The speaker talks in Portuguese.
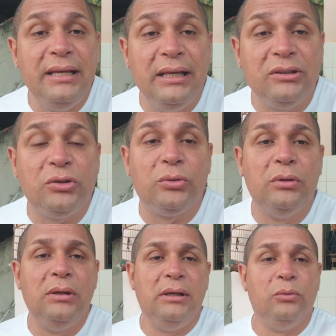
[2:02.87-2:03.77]

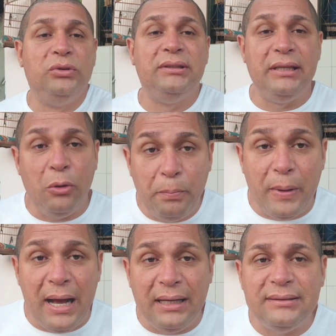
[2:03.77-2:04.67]
isso, o seu
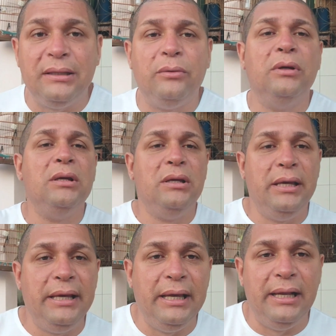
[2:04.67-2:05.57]
pássaro,
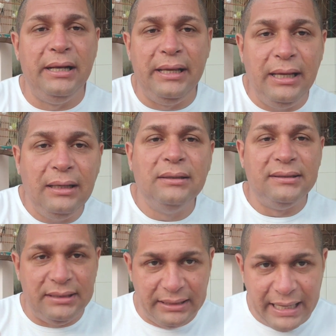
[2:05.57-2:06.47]
ele,
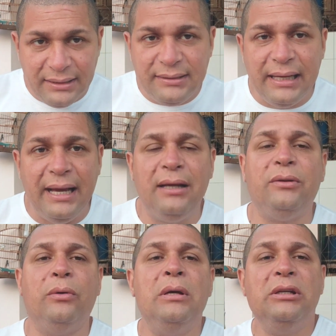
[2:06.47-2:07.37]
se der
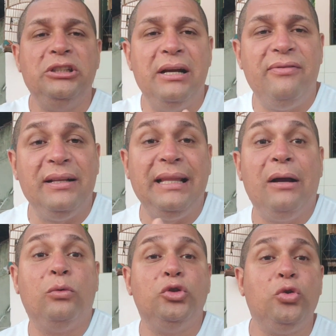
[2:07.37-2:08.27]
certo, já vai estar
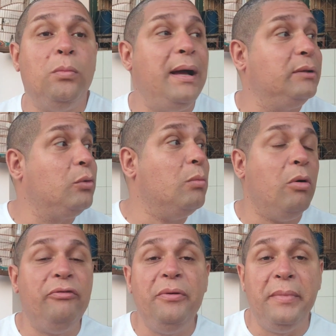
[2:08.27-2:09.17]
tá acostumado com o
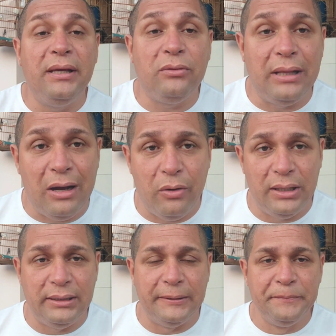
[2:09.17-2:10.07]
movimento da
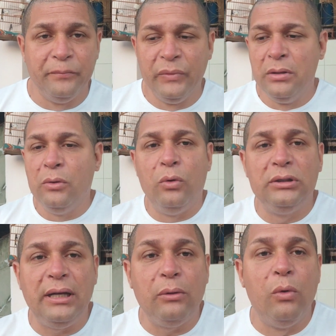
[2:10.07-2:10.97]
roda.
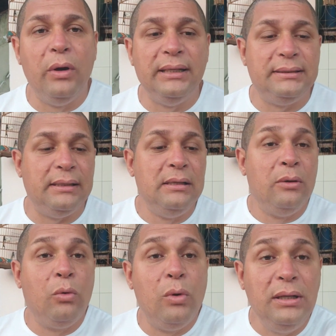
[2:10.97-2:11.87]
Outra coisa,
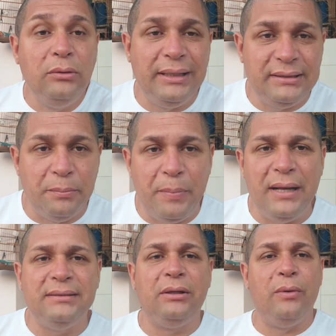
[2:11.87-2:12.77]
quando esse
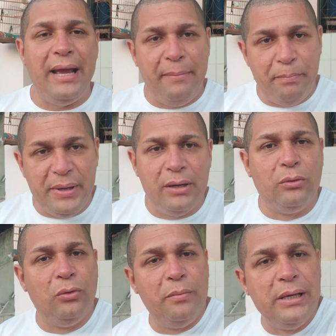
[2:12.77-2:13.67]
pássaro é
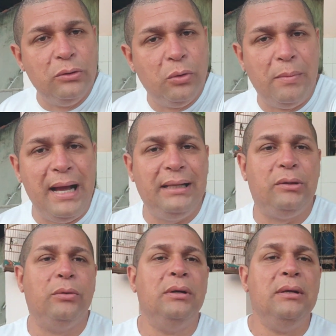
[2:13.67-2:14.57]
pego no meio do
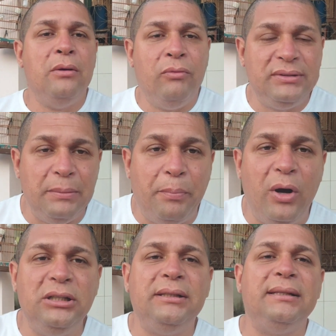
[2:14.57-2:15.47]
mato, você
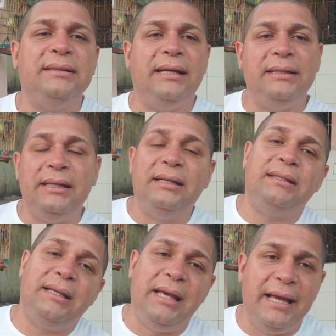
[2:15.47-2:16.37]
pode ter
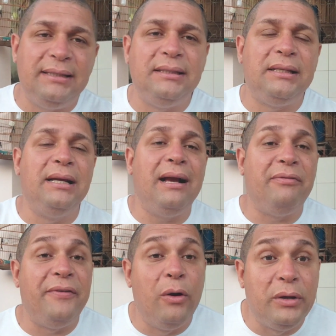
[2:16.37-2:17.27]
certeza que esse
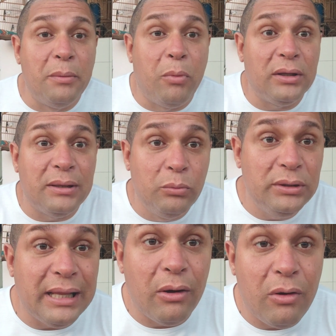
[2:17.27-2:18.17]
trinca-ferro que bota
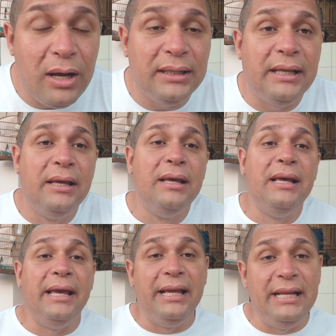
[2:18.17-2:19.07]
muita ordem,
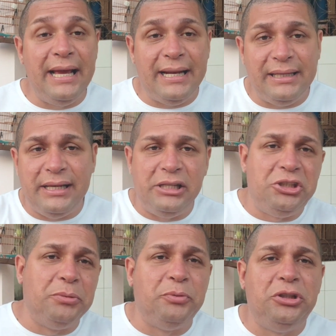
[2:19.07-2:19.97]
ele era aquele
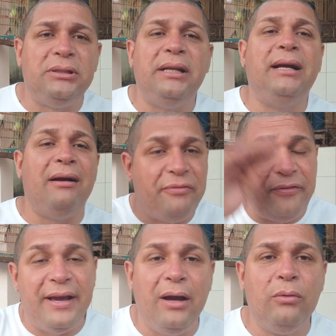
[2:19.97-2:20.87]
tipo de
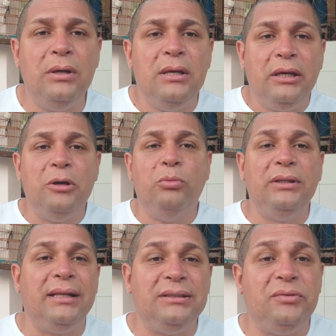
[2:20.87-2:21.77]
trinca-ferro que
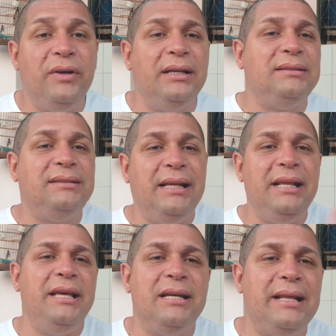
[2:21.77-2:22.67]
muitas vezes
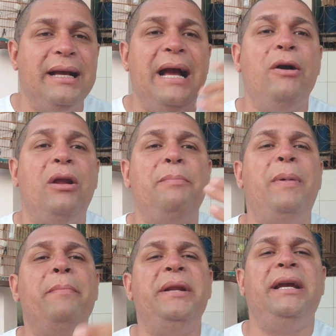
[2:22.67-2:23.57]
ele ia na gaiola
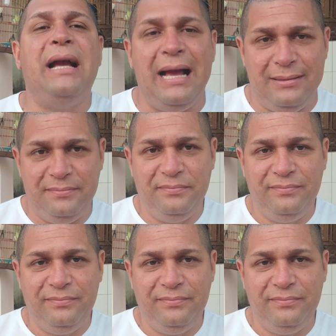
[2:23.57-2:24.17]
para brigar.